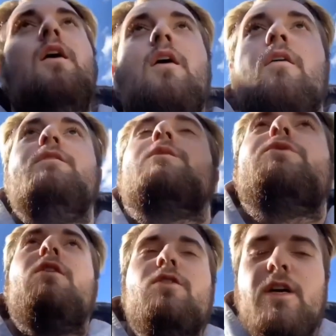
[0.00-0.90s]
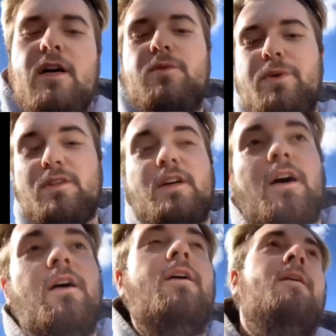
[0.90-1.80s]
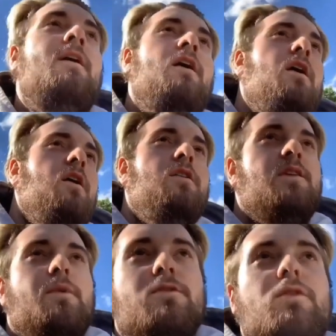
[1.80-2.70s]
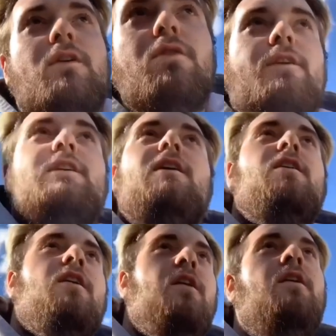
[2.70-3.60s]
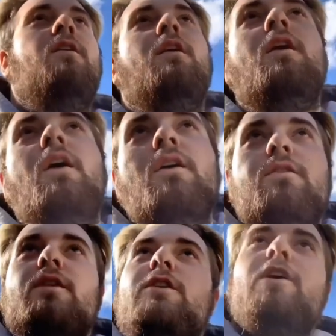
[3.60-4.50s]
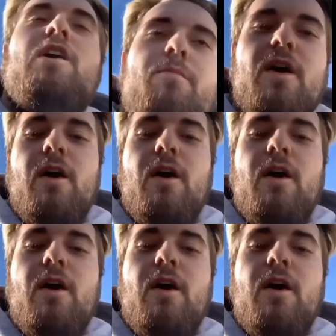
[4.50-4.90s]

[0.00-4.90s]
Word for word: Więc jak przychodzi jakaś pizda i zamazuje kurwa tak, to no niech się i jebie.